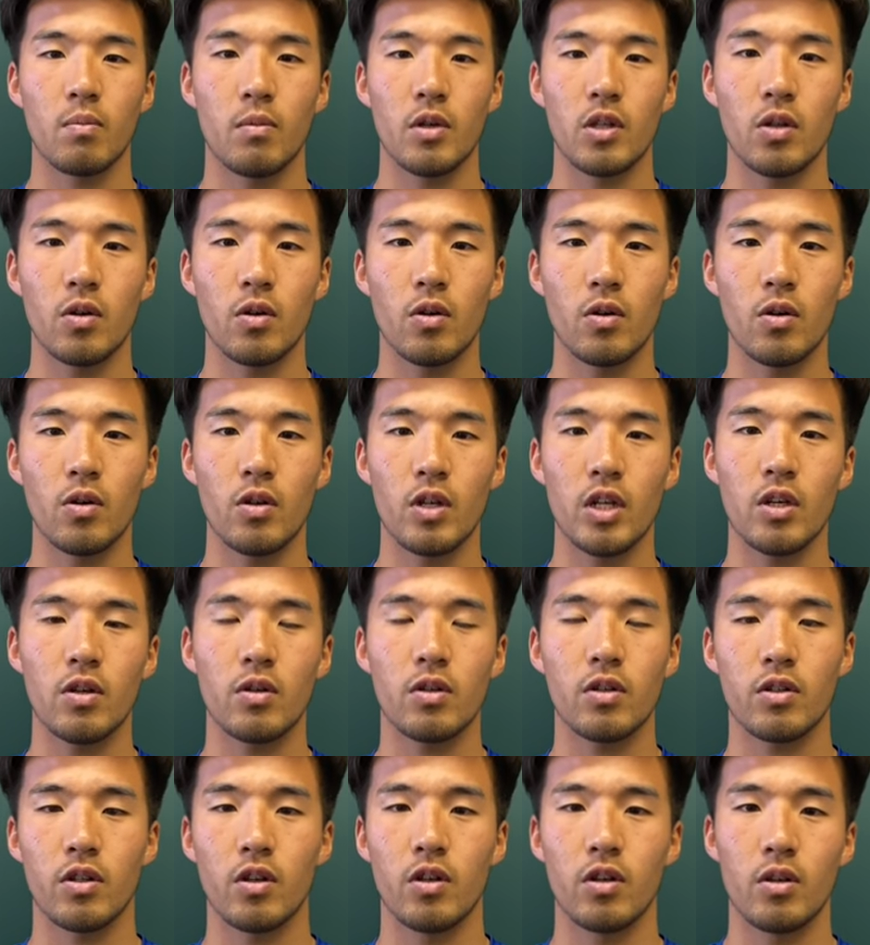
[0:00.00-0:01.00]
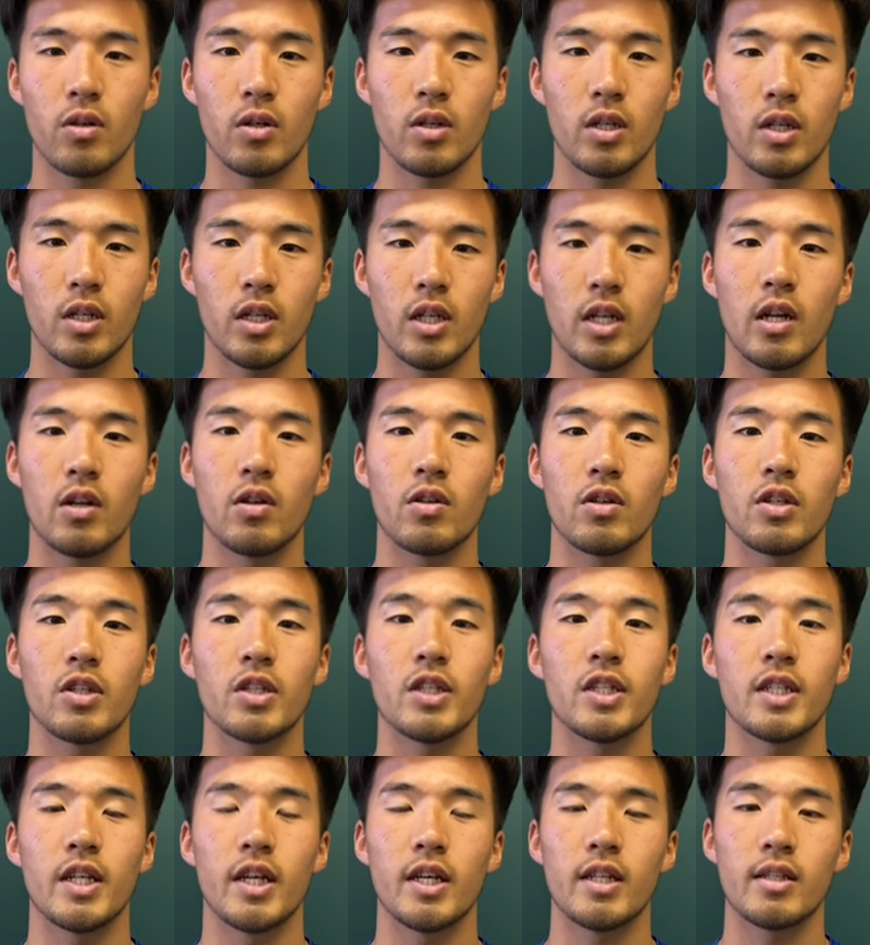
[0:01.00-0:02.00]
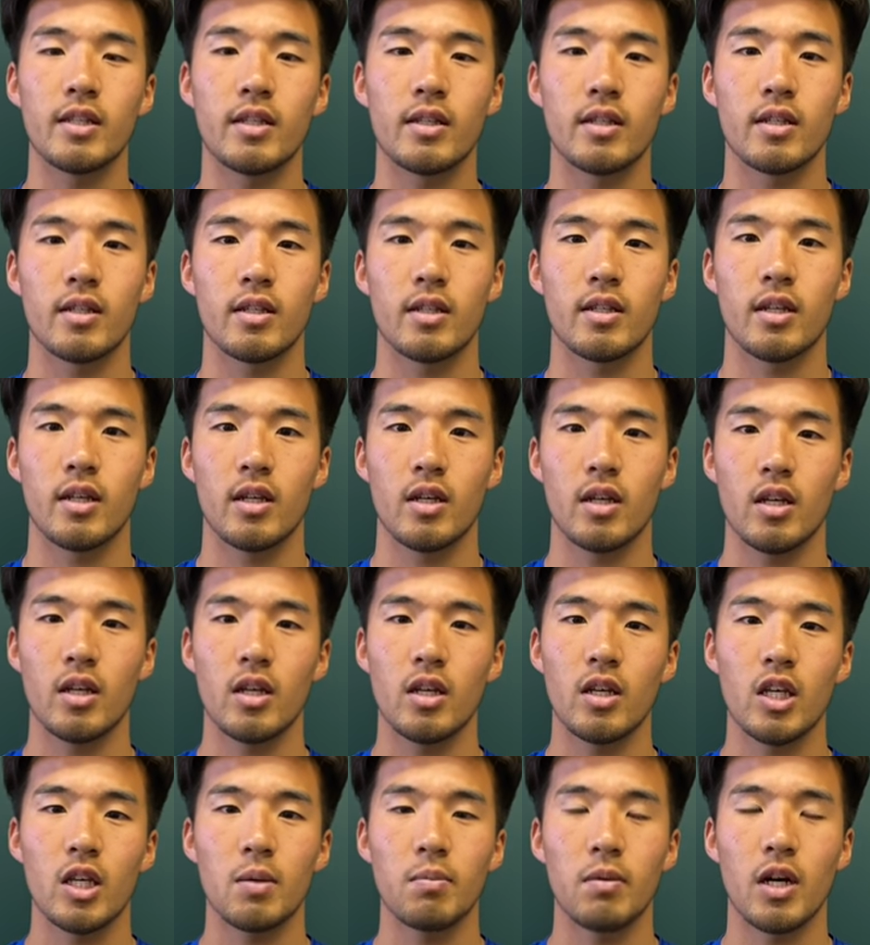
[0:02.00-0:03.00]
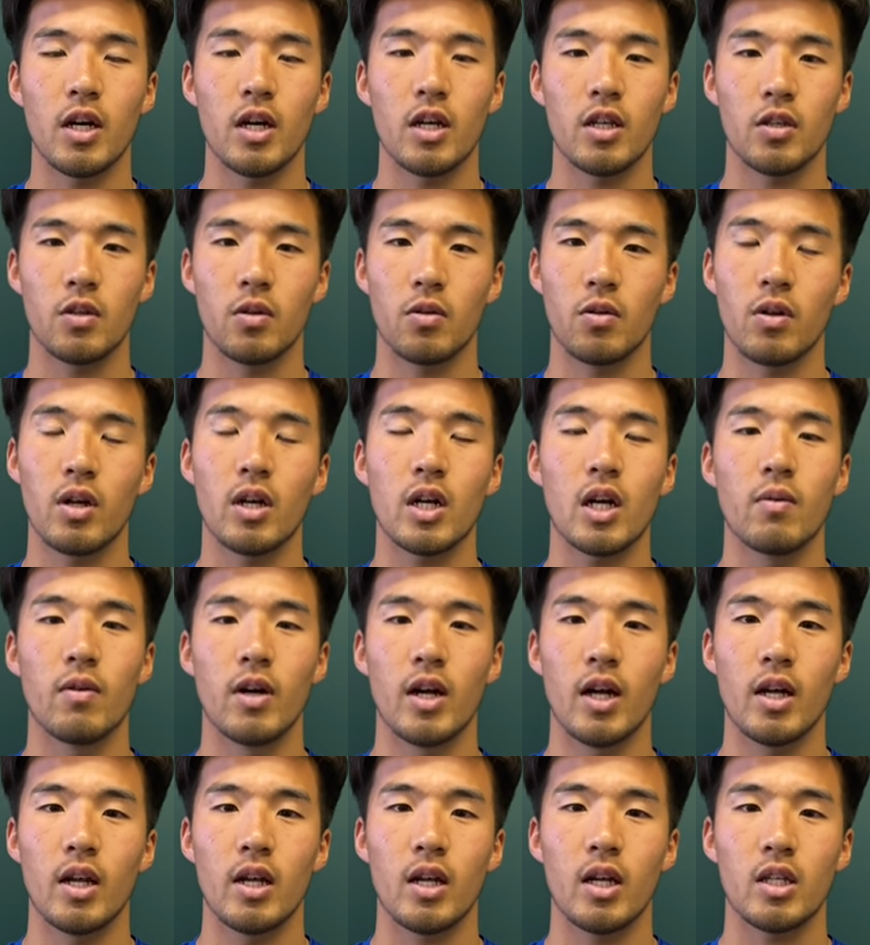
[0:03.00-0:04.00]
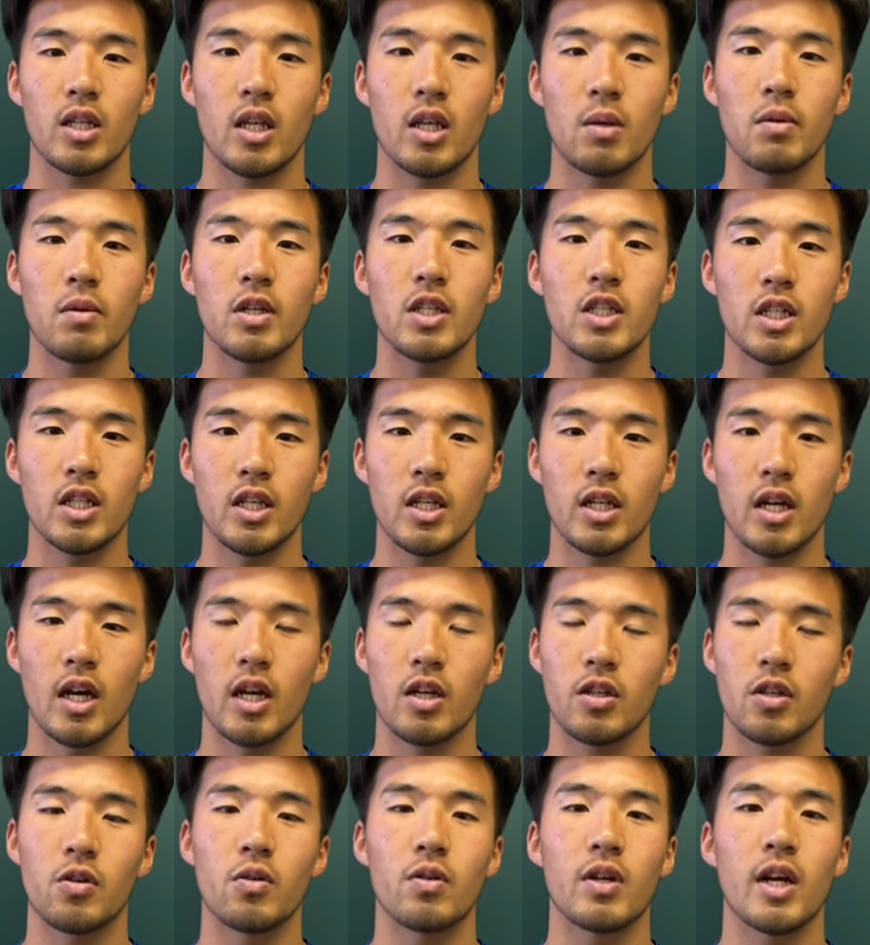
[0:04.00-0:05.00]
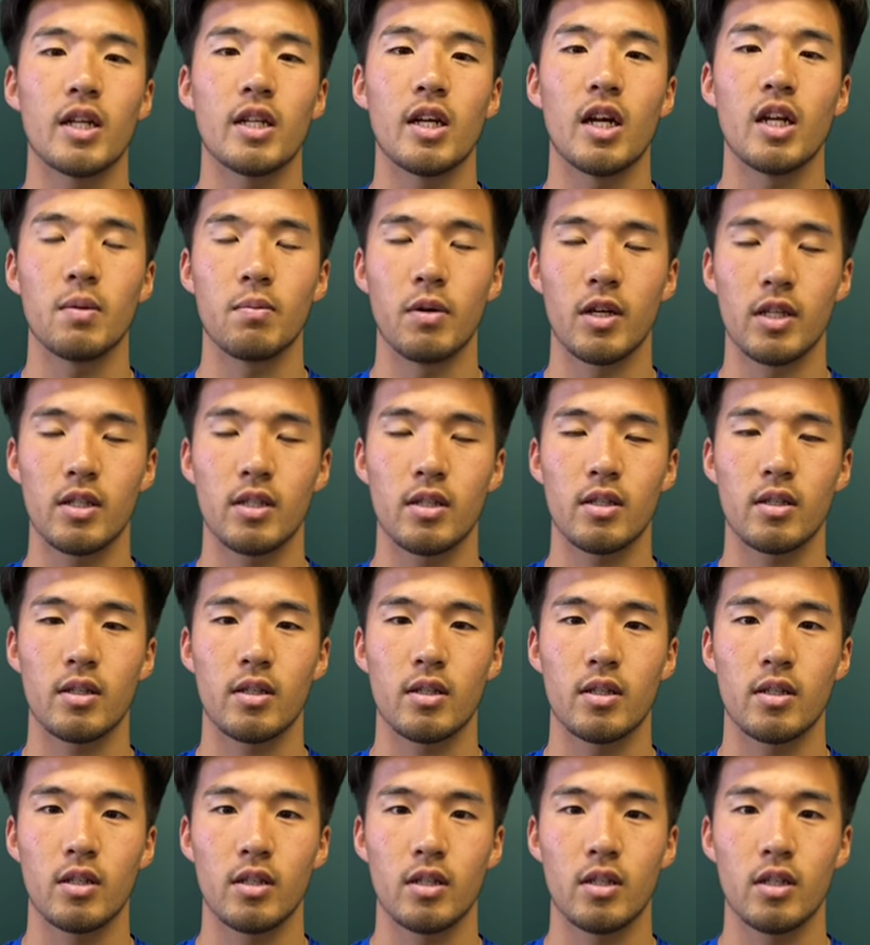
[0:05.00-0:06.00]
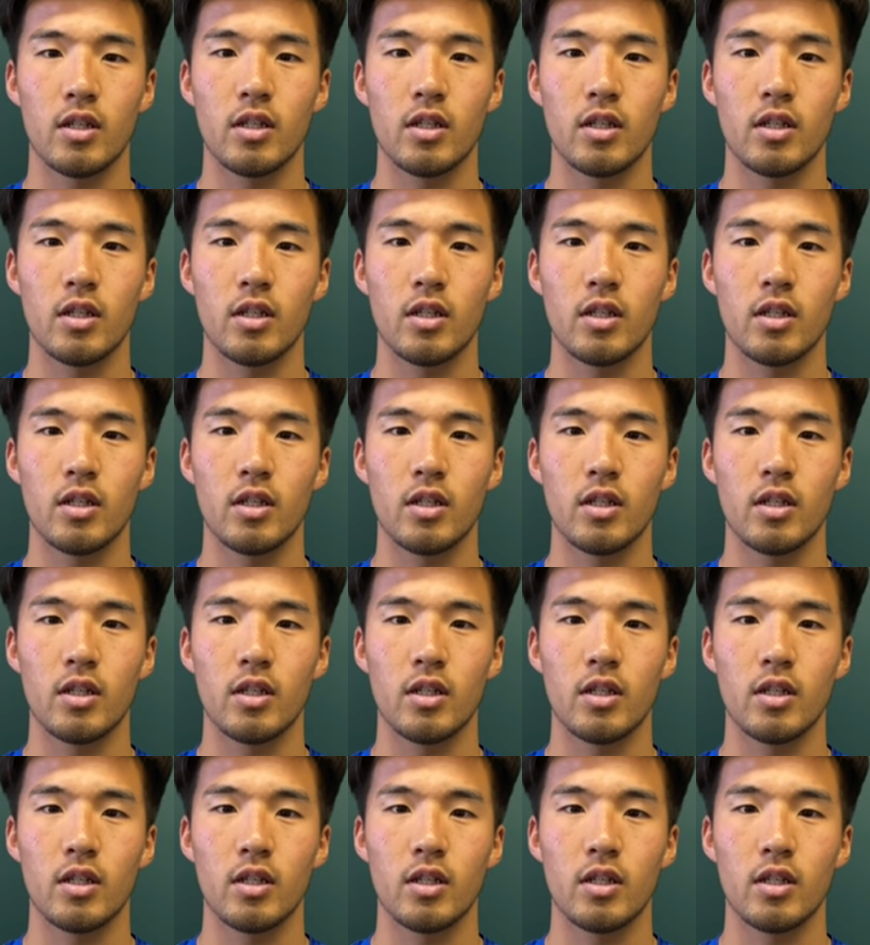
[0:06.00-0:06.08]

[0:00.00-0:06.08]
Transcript: 水戸法理局の平野雄一です。今、世の中は厳しい環境下にあります。